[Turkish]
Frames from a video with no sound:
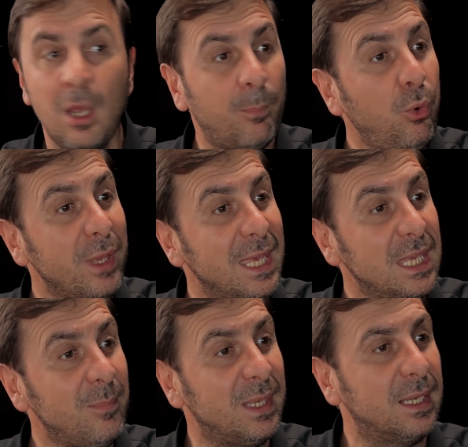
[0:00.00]
Bu
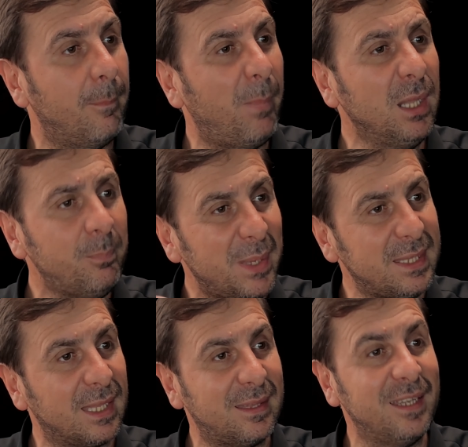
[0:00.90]
eğim ile bal
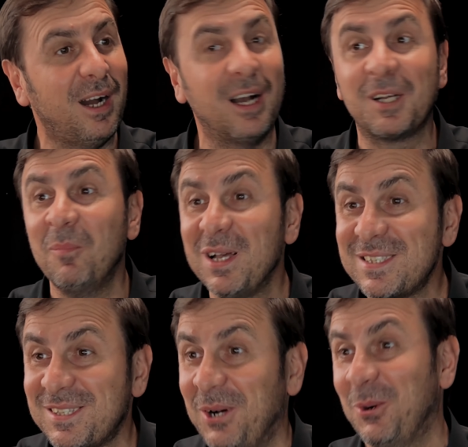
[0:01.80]
petekten
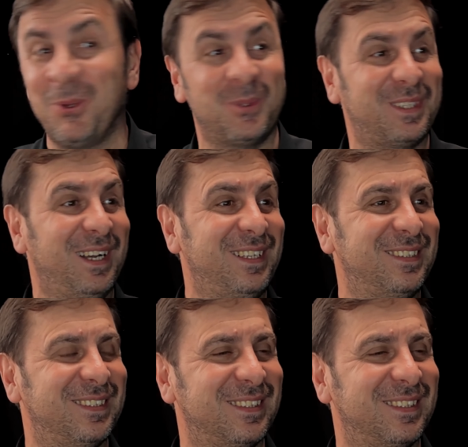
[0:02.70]
akmaz da ondan.